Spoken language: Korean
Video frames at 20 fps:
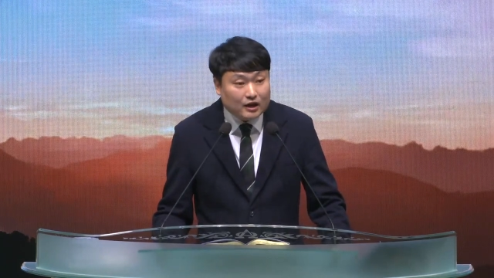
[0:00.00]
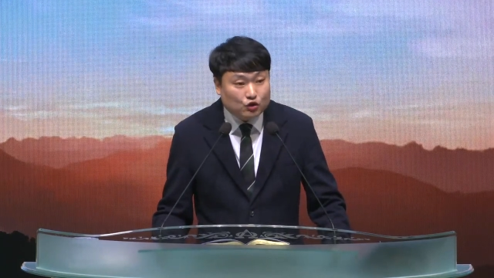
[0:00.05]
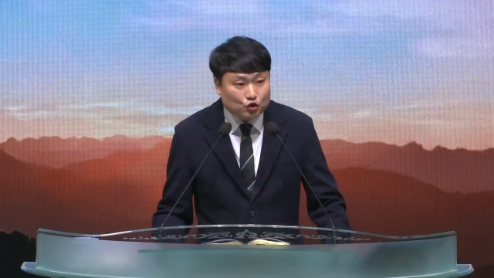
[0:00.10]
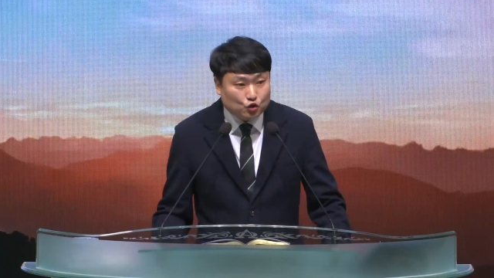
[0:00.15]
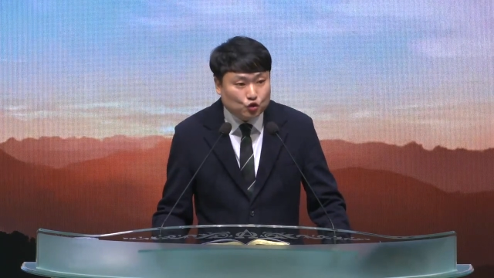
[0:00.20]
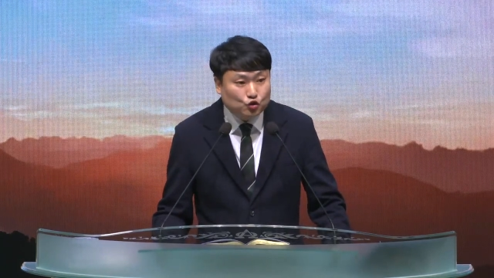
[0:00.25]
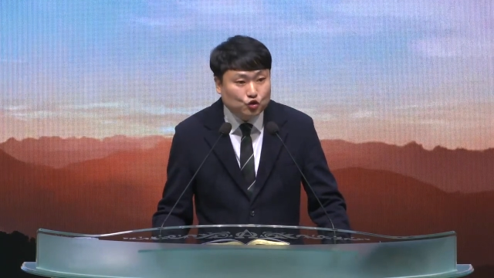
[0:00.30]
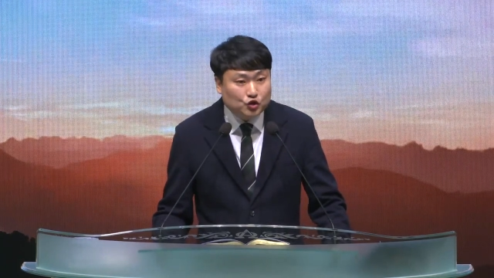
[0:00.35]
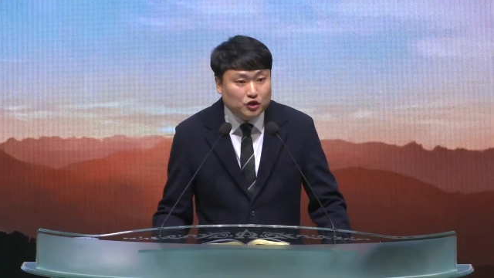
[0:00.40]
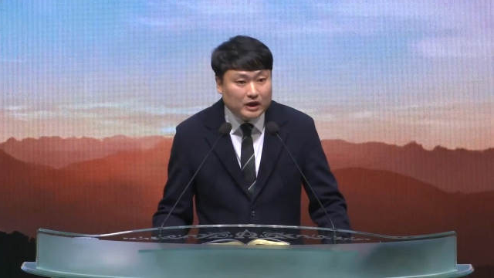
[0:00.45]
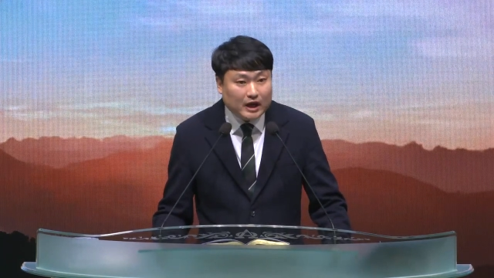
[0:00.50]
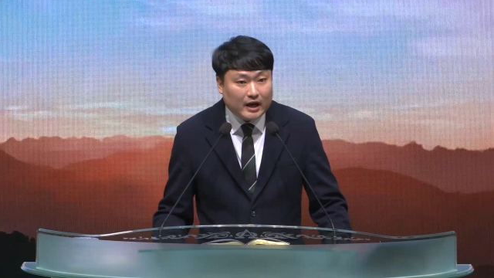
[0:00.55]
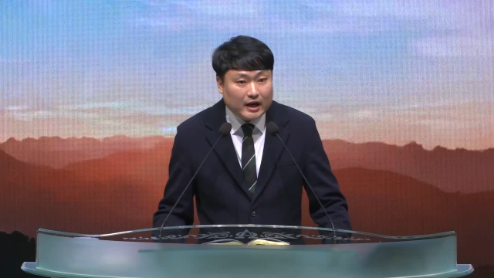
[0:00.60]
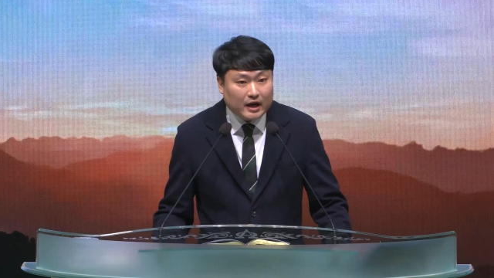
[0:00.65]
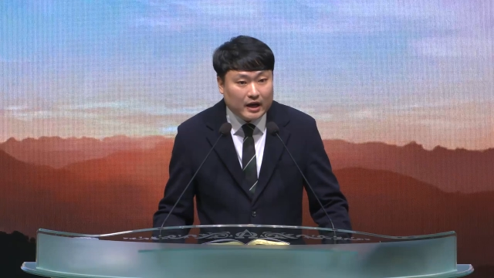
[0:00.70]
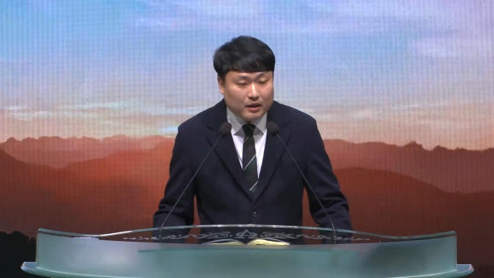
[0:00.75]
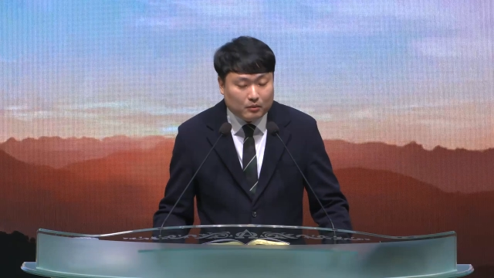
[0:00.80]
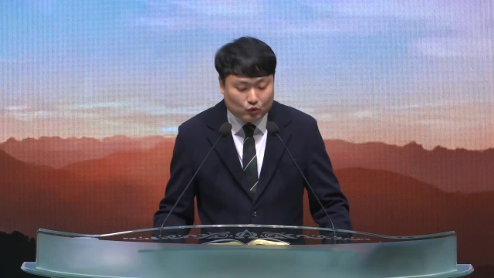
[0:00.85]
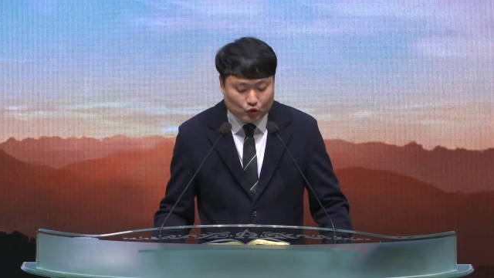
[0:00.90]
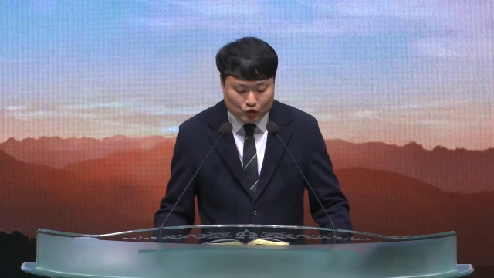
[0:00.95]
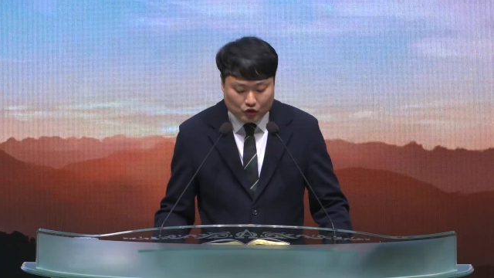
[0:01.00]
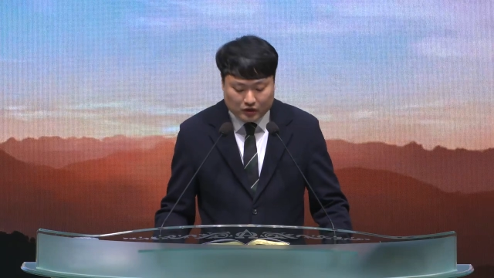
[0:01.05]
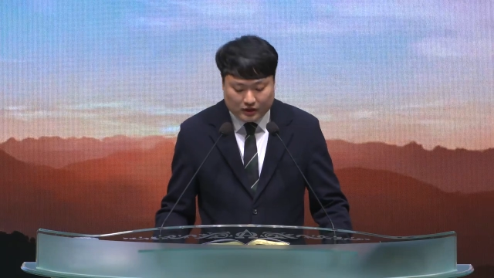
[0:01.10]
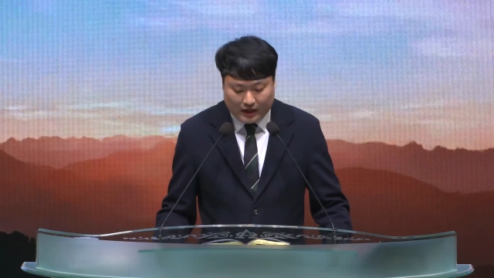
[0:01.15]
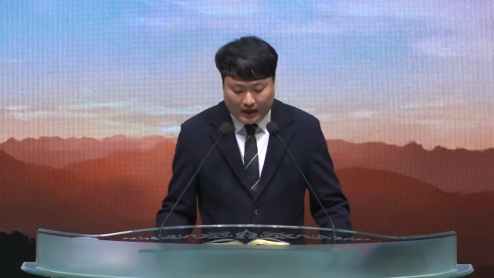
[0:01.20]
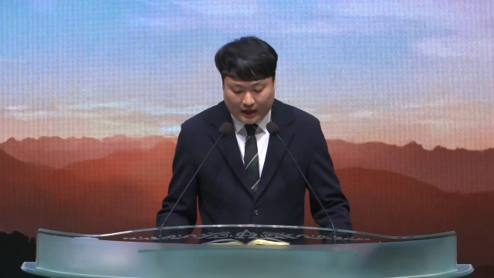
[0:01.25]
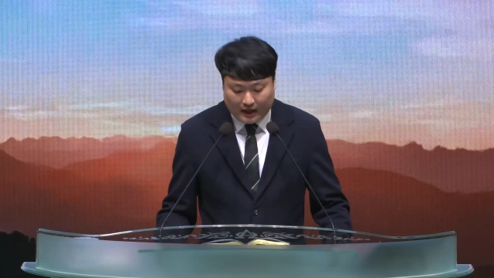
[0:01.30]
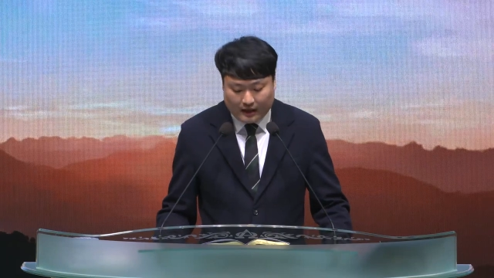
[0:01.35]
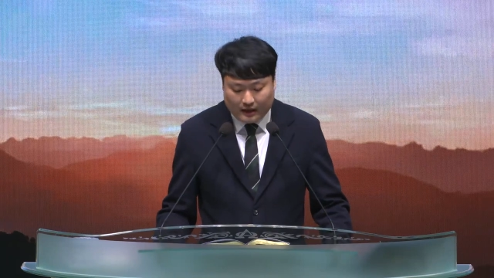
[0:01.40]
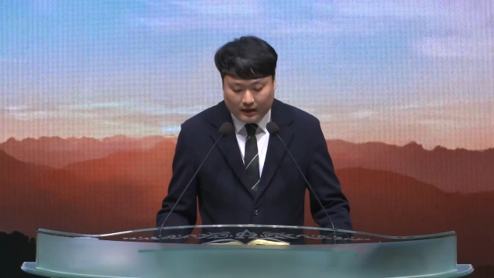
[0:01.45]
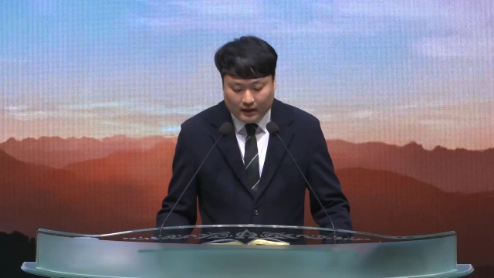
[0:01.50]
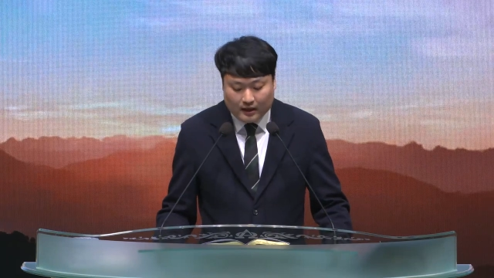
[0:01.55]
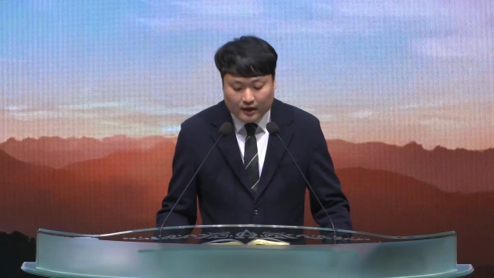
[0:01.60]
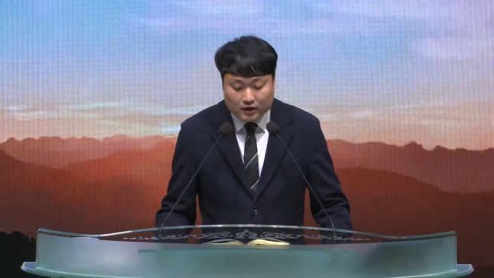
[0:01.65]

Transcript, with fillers: 죽느냐의 문제,